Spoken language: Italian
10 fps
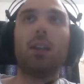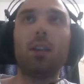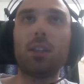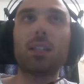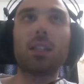
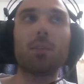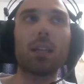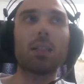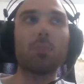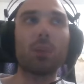
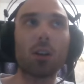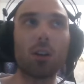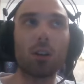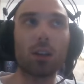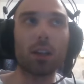Evidentemente per
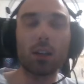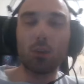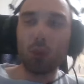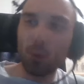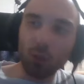Locke
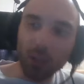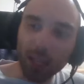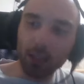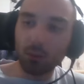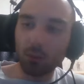l'uomo non
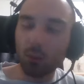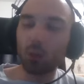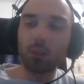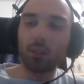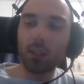è,
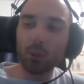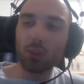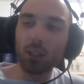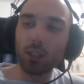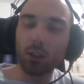quando le
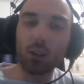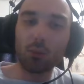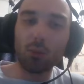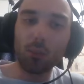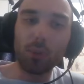persone dicono che
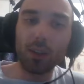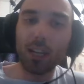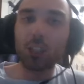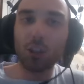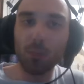l'uomo
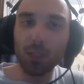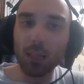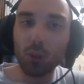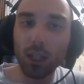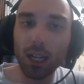nasce come
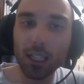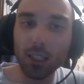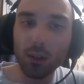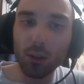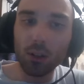tabula
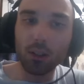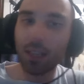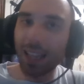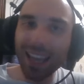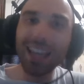rasa in
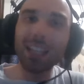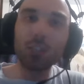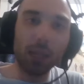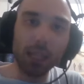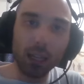Locke, è
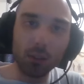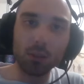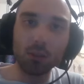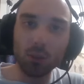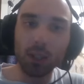
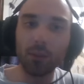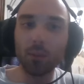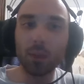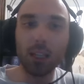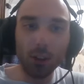sbagliato, cioè
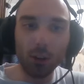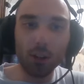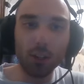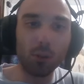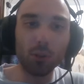in
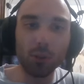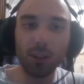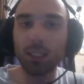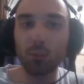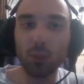Locke l'uomo non
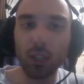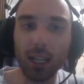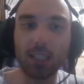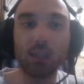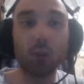è tabula
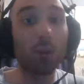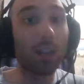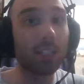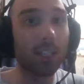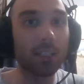rasa, l'uomo ha
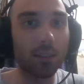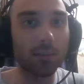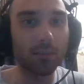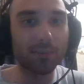i sensi.